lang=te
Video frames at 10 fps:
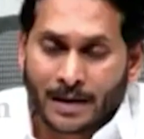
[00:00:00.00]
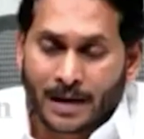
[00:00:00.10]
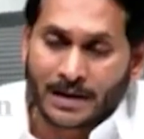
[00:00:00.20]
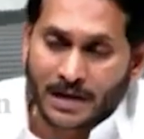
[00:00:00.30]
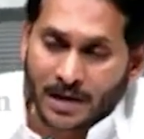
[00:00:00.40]

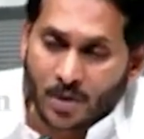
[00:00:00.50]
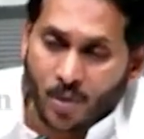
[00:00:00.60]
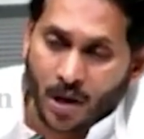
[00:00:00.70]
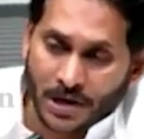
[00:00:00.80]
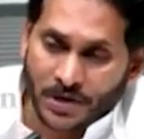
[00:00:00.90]
అంటే
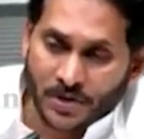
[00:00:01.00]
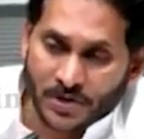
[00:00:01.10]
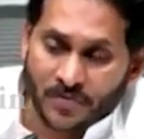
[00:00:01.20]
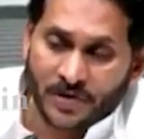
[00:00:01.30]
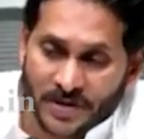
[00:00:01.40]
క్వాలిటీ
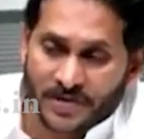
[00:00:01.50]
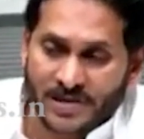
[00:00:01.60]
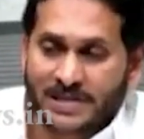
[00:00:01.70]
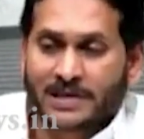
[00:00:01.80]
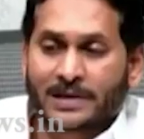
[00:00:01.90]
ఆఫ్
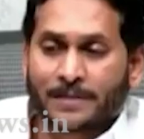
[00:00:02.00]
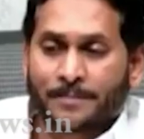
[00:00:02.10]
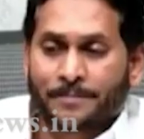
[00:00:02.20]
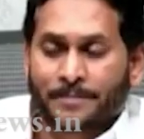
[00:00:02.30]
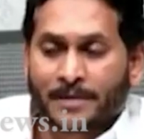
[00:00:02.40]
రిడ్రెసల్
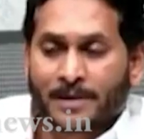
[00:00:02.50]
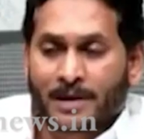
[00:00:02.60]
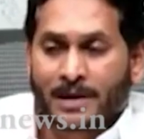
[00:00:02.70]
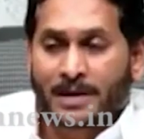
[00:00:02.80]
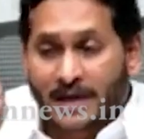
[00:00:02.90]

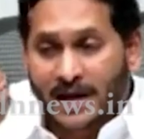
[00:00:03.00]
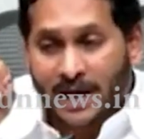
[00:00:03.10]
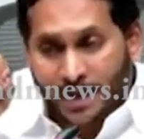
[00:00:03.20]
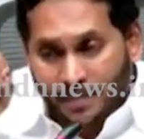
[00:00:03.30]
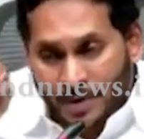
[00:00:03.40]

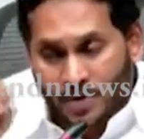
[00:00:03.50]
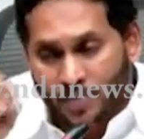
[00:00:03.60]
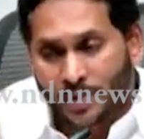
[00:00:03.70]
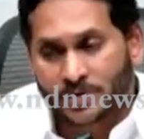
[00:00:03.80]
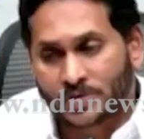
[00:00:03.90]
ఇంకా
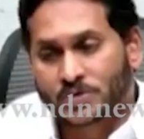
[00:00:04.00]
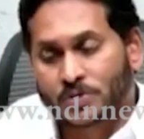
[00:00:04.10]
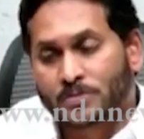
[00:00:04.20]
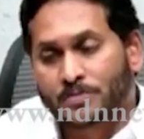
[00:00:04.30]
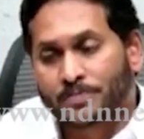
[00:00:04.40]

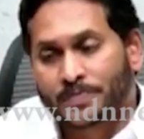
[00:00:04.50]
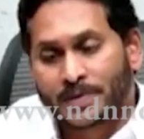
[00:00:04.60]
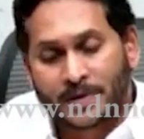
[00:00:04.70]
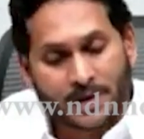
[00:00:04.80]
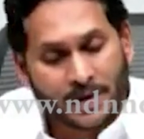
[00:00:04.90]
మెరుగుపరుస్తూ
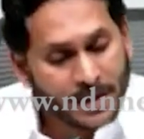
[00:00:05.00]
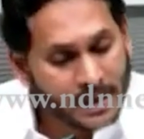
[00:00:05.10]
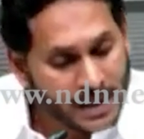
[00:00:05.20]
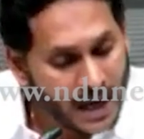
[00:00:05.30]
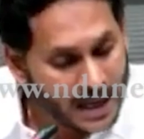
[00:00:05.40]

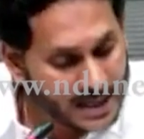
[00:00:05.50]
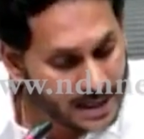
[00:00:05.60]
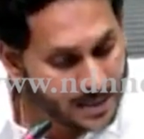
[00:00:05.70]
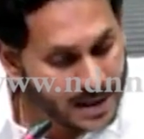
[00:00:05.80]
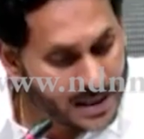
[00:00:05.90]
ఈ
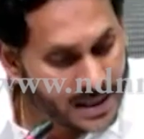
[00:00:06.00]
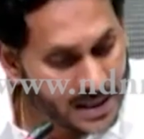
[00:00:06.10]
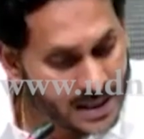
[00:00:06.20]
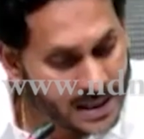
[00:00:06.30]
కార్యక్రమానికి